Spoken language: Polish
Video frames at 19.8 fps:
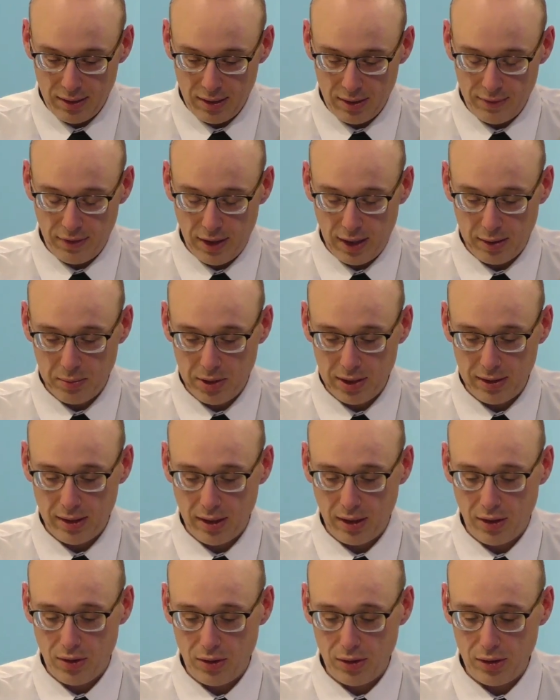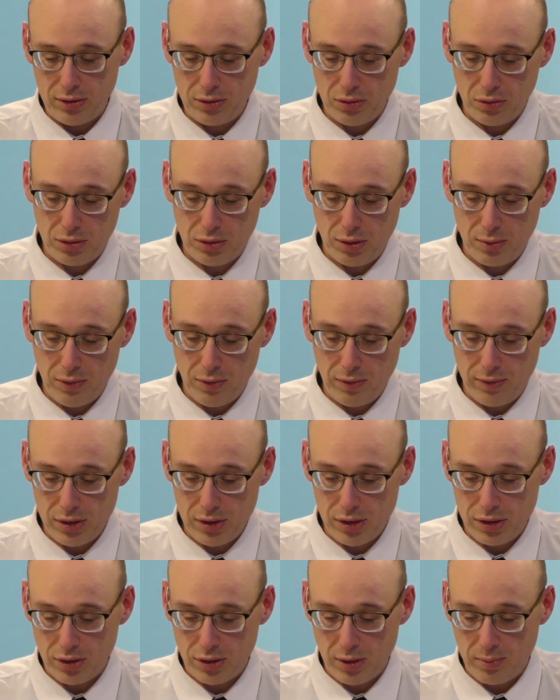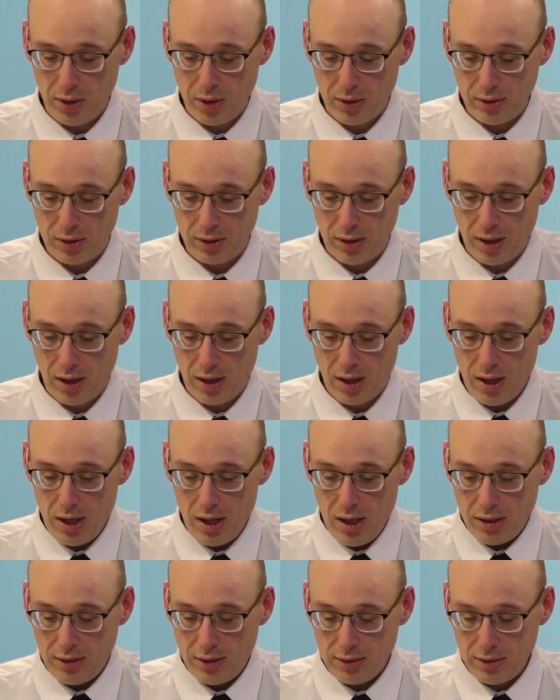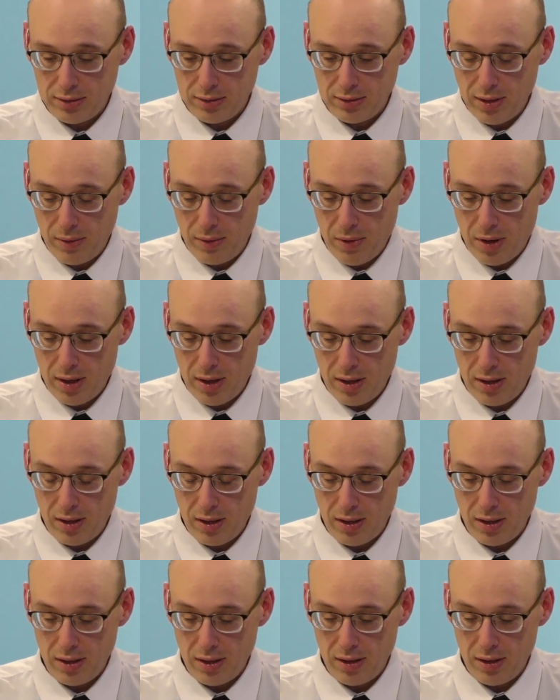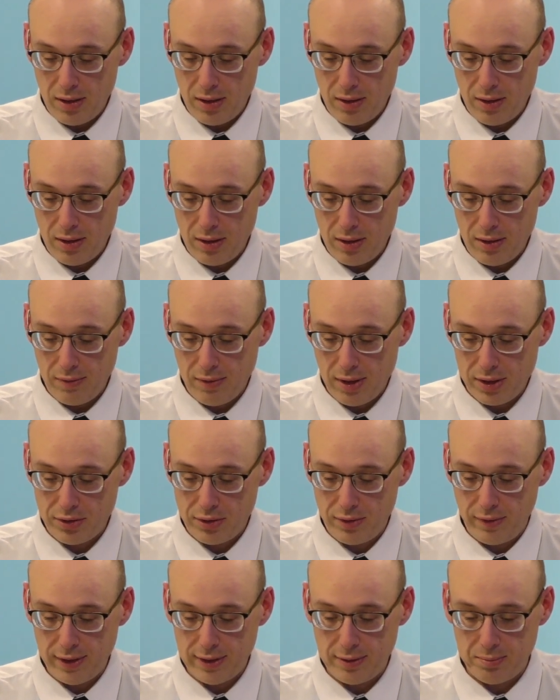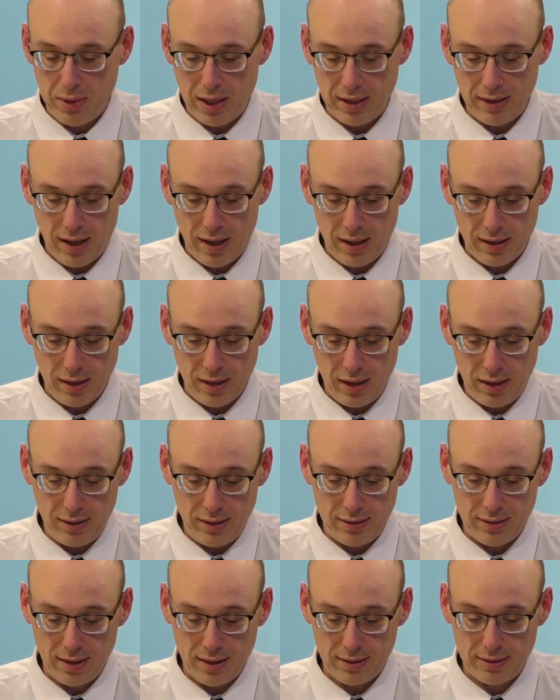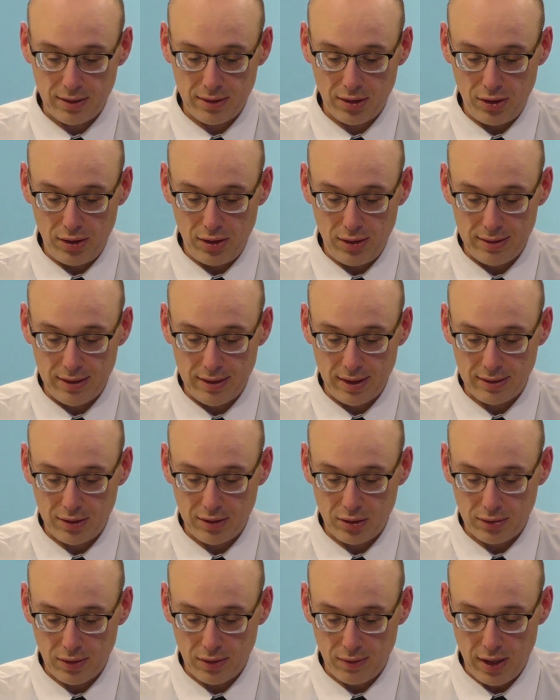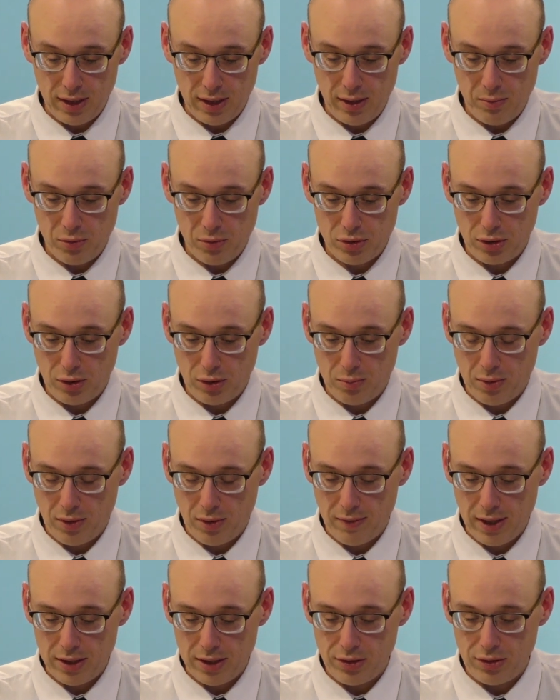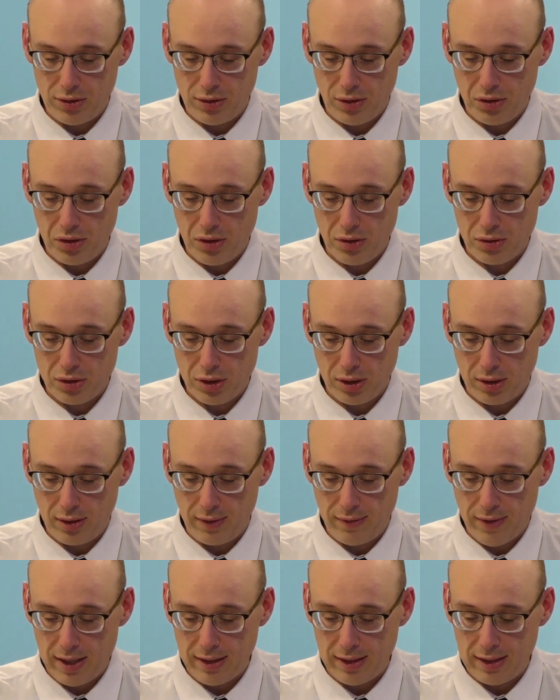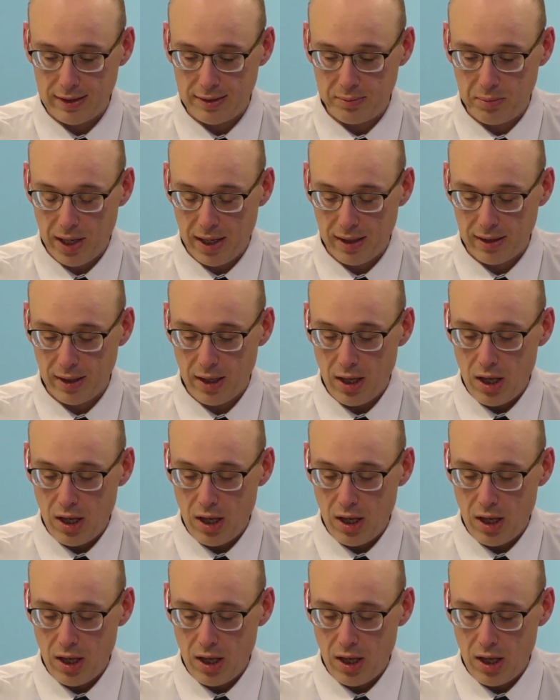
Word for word: fragment tego listu, który mówi, że szczepionka nie została właściwie zbadana. Ich zastosowanie może doprowadzić do nieoczekiwanej zmiany